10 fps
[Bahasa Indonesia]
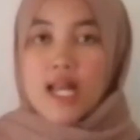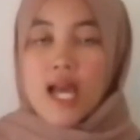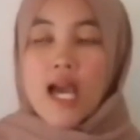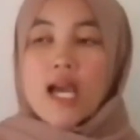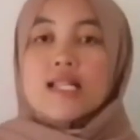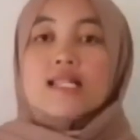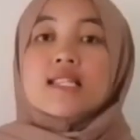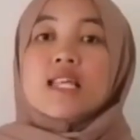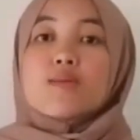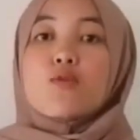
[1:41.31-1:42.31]
Nah, di
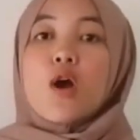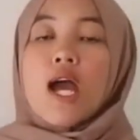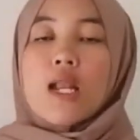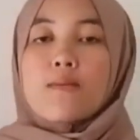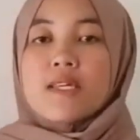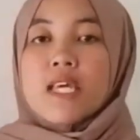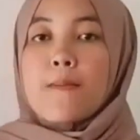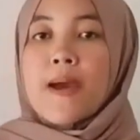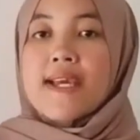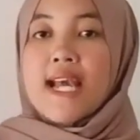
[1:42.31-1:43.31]
sini Ibu akan
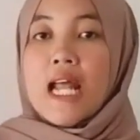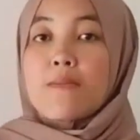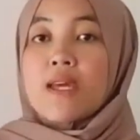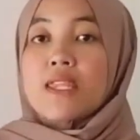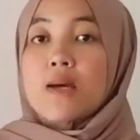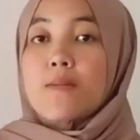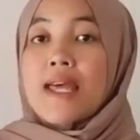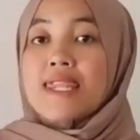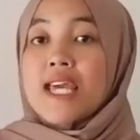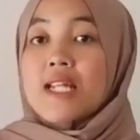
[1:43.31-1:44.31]
menyampaikan
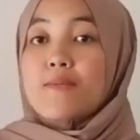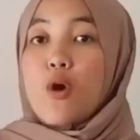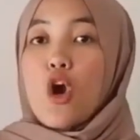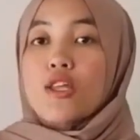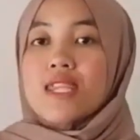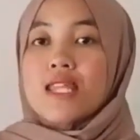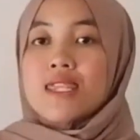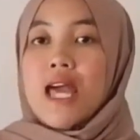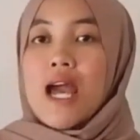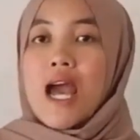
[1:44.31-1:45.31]
materi pokok
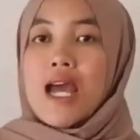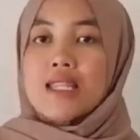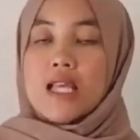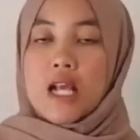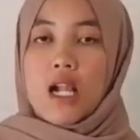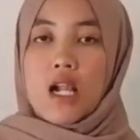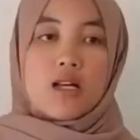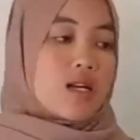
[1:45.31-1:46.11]
tentang artikel.